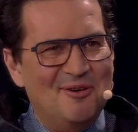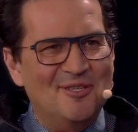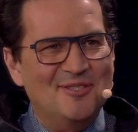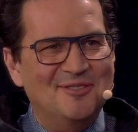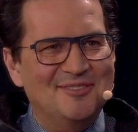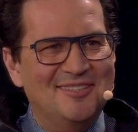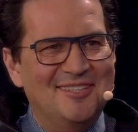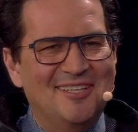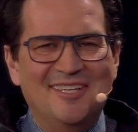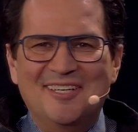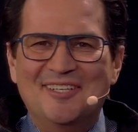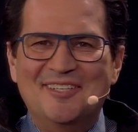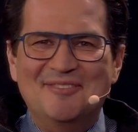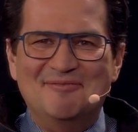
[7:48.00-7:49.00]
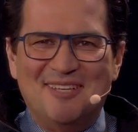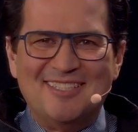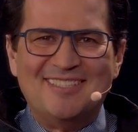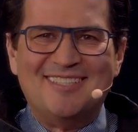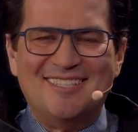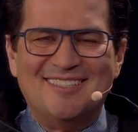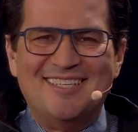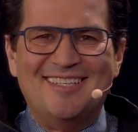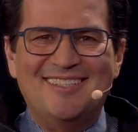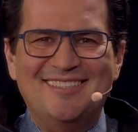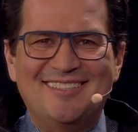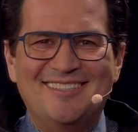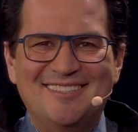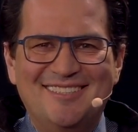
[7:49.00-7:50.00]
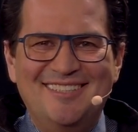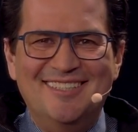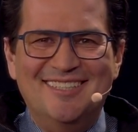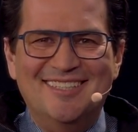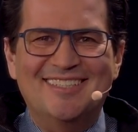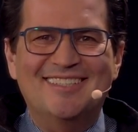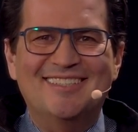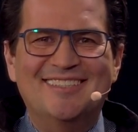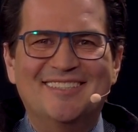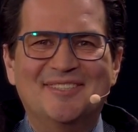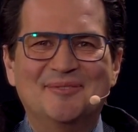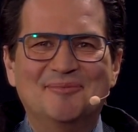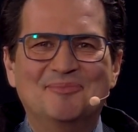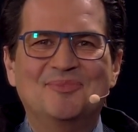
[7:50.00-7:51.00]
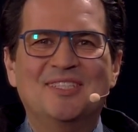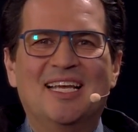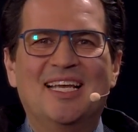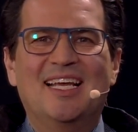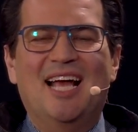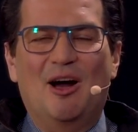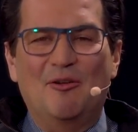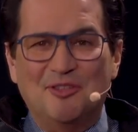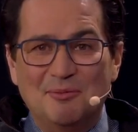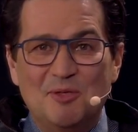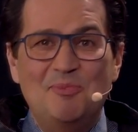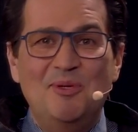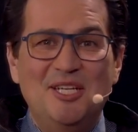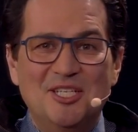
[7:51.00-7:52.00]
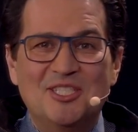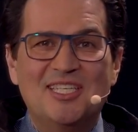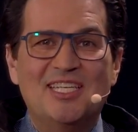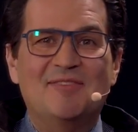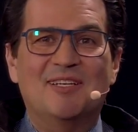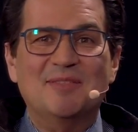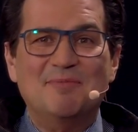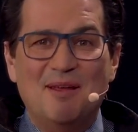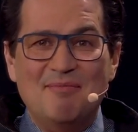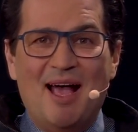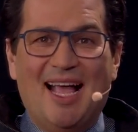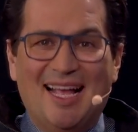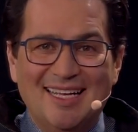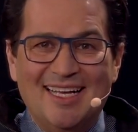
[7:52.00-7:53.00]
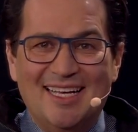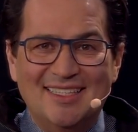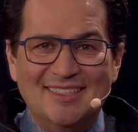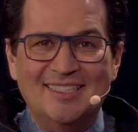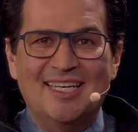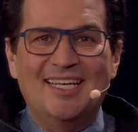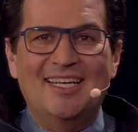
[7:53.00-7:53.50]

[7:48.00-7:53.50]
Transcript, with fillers: worden, äh, was tatsächlich hier ähm, auf dem Spiel steht, was man machen kann.